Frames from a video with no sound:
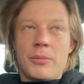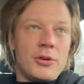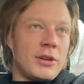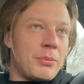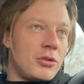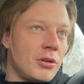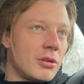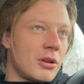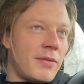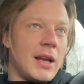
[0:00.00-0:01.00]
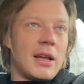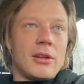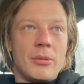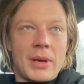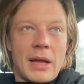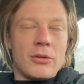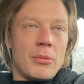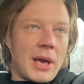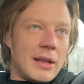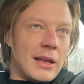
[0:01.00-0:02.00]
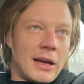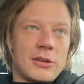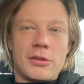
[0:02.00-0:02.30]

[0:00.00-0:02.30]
później przygotowania do obiadu, obiadek,